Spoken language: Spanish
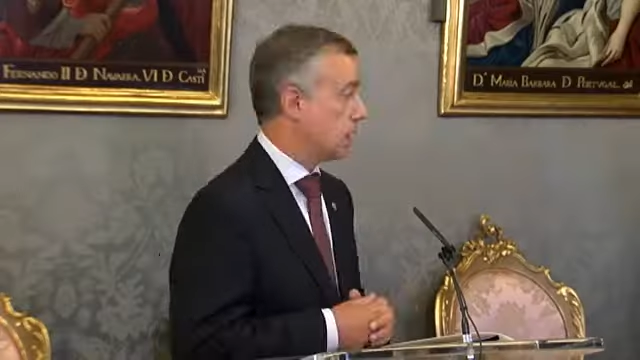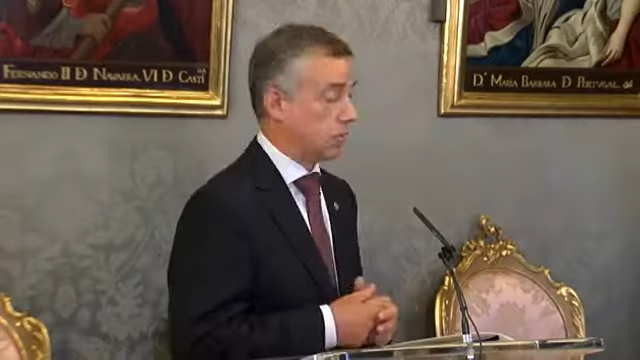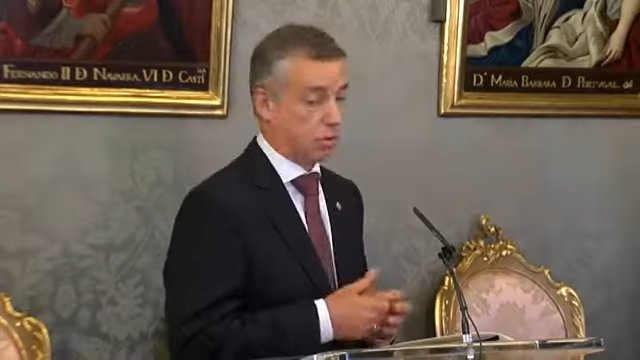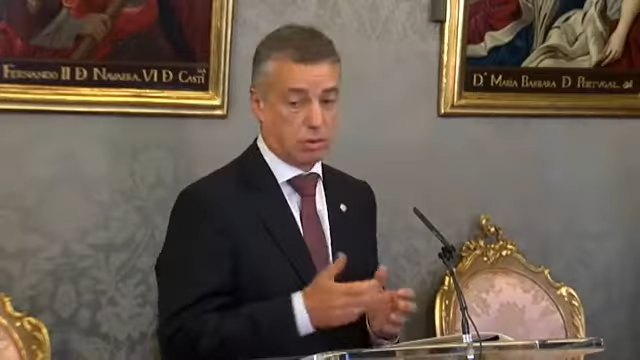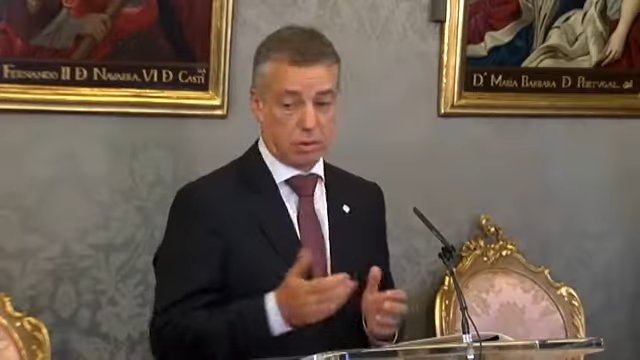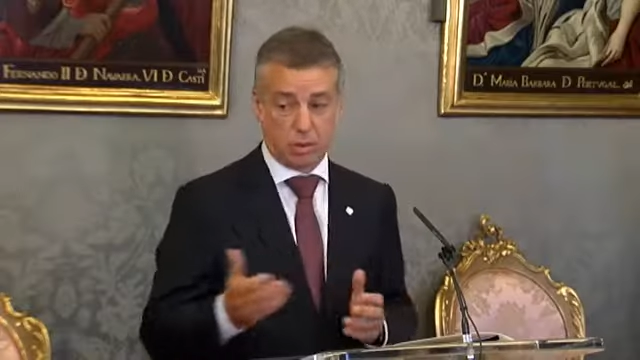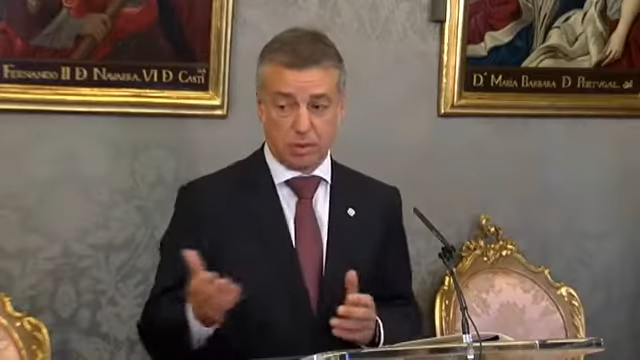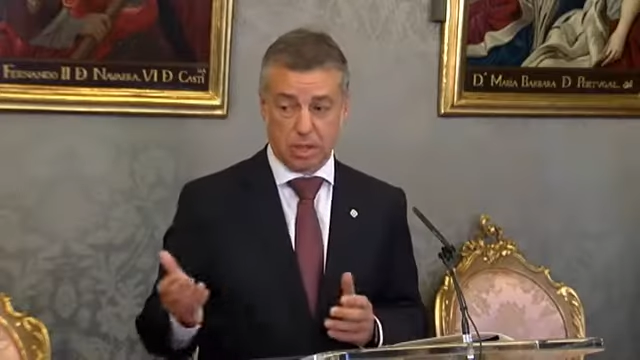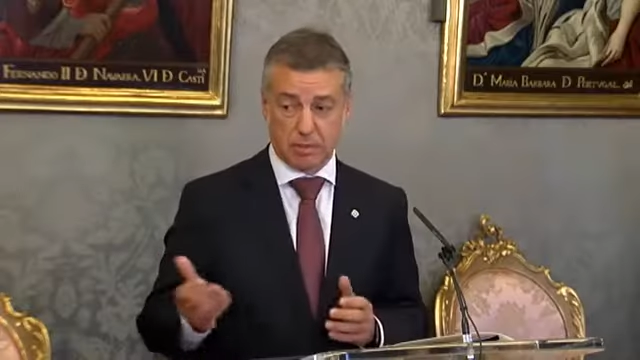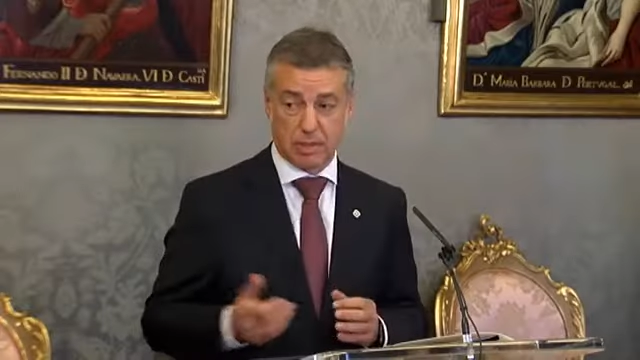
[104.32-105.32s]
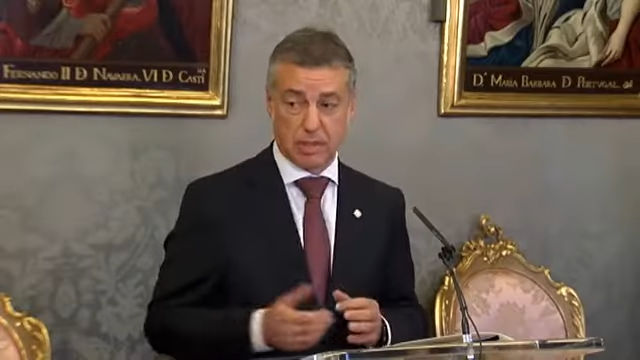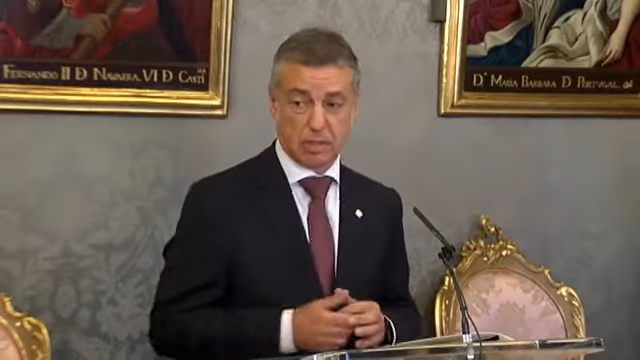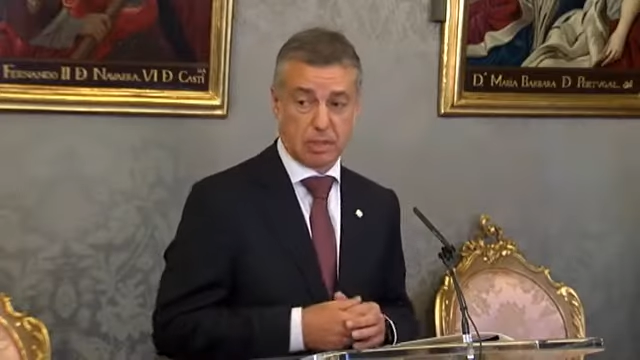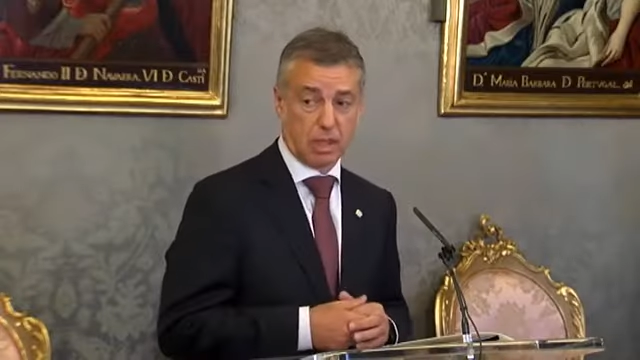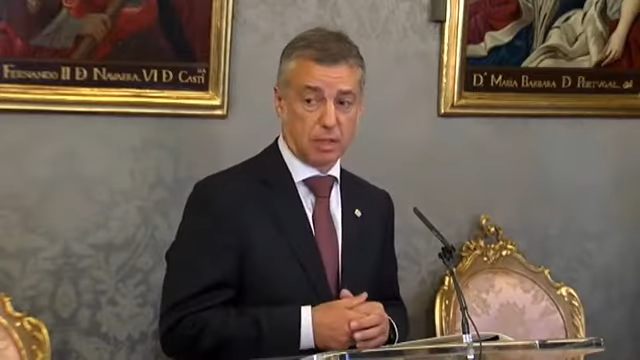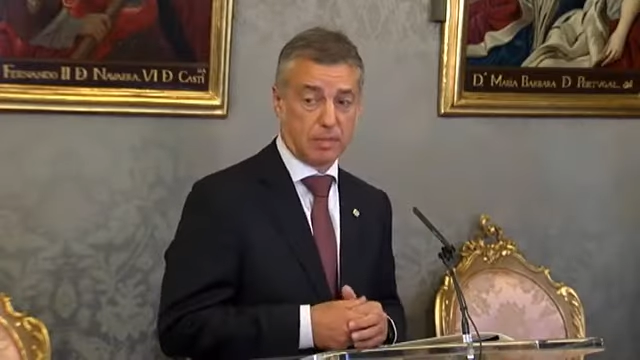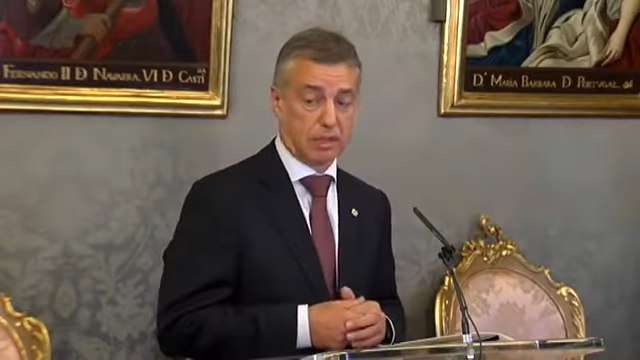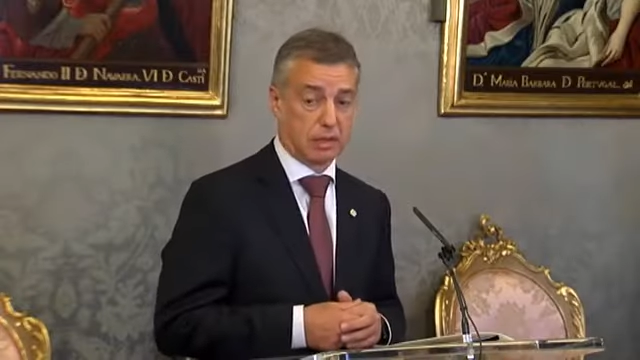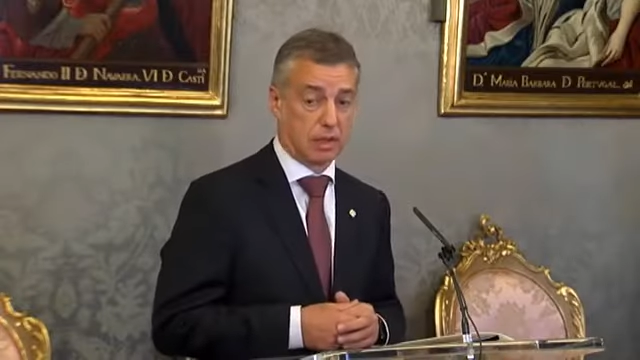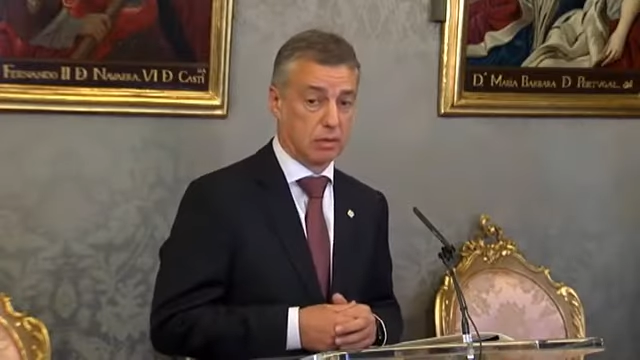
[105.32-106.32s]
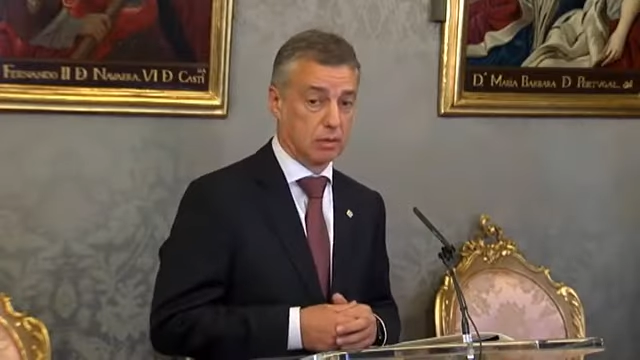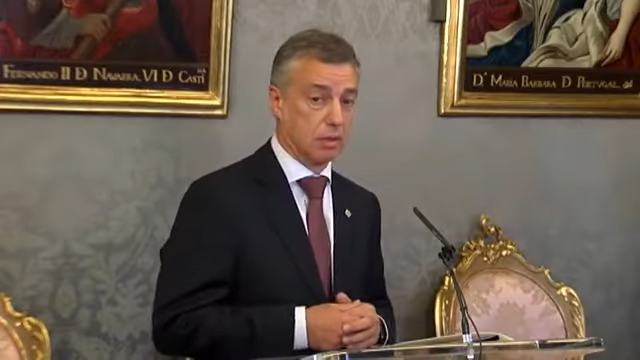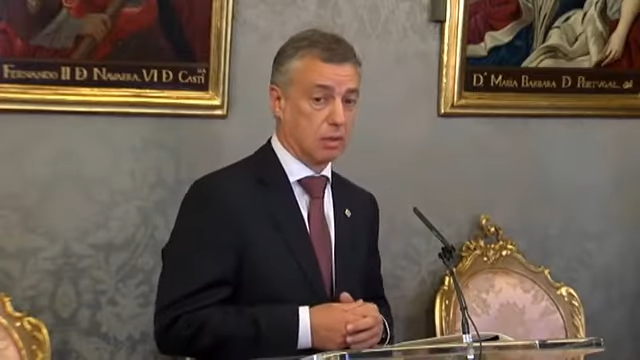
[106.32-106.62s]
Yo creo que hoy la presidenta ha planteado